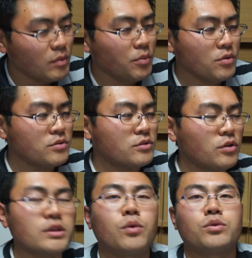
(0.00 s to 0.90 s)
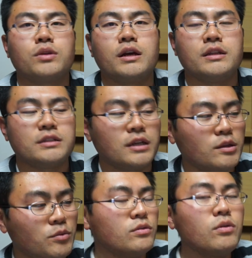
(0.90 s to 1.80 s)
まあ、僕読んだことないんですけ
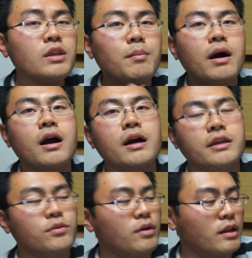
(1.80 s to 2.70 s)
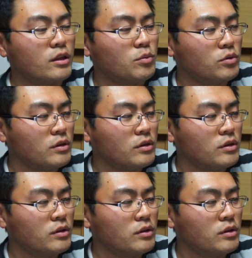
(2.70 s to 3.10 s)
ども、どんな漫画書いてんのかなと思っ